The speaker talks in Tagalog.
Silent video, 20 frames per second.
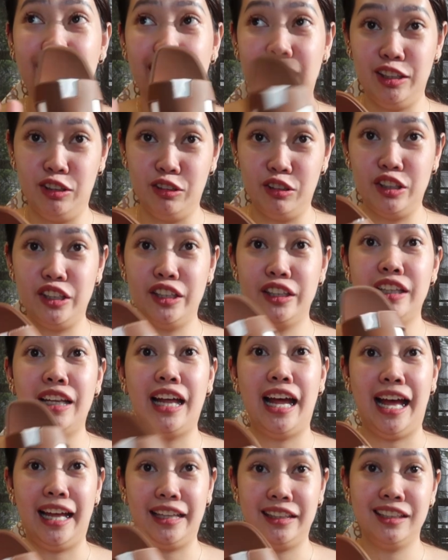Ngayon,
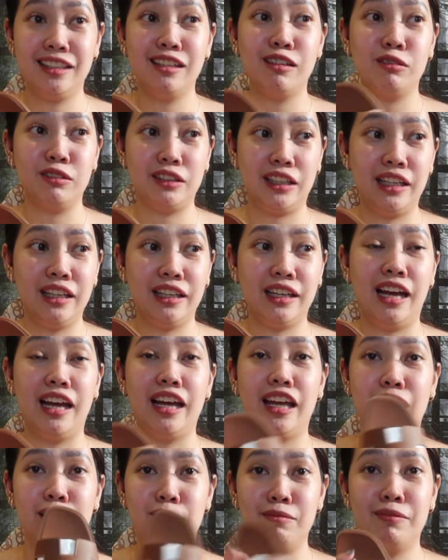naadik ah, ako talaga
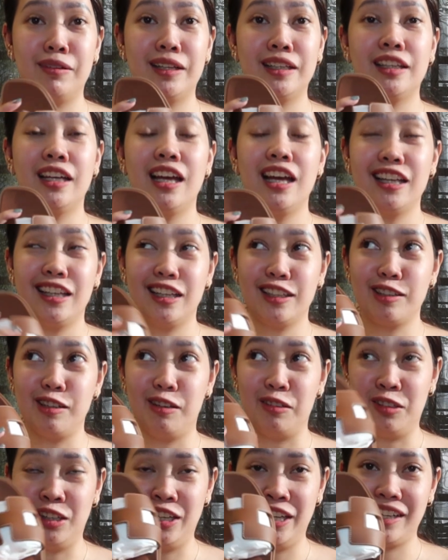eh, and
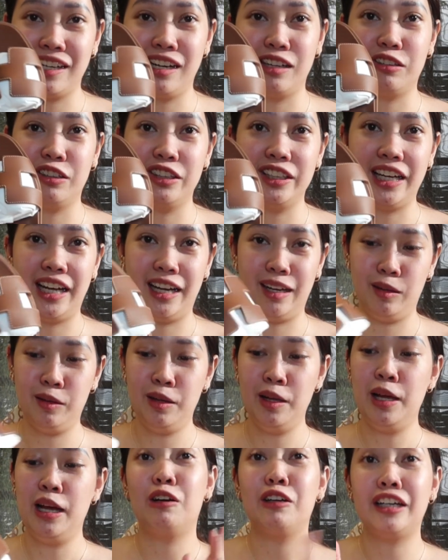magkakulik ako ng
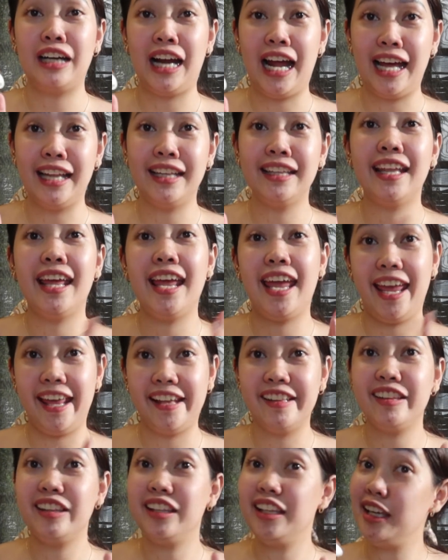oran
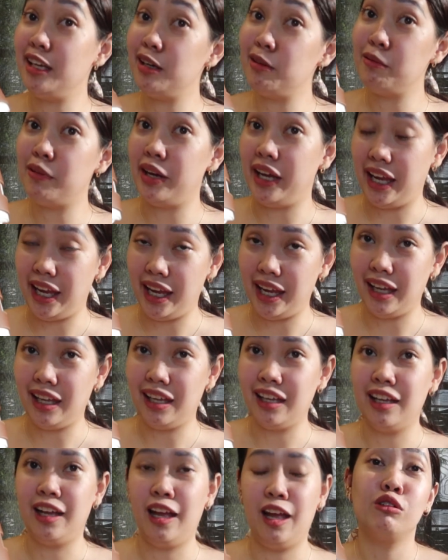and hiway.
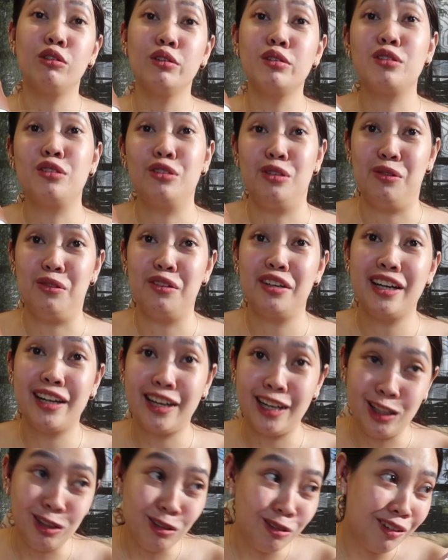If gusto niyo ako
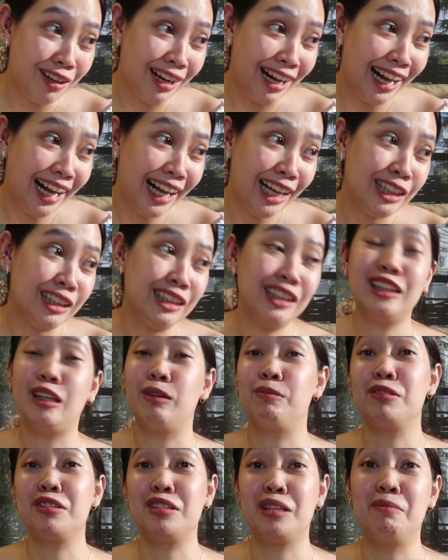regaluhan,
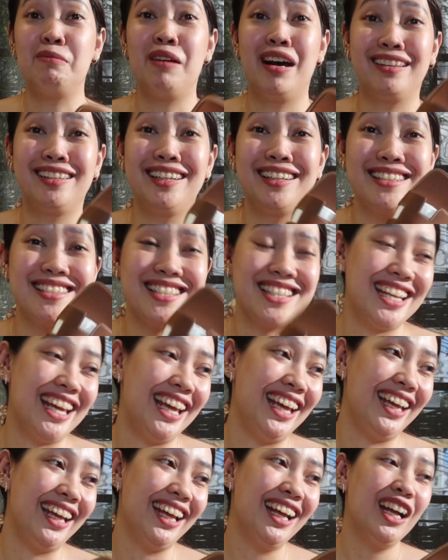tapos na Mother's
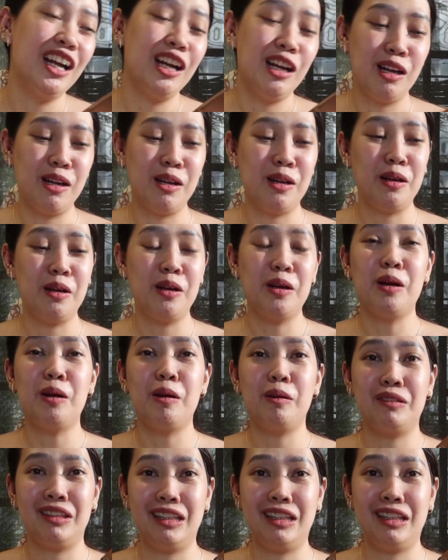Day, ayan,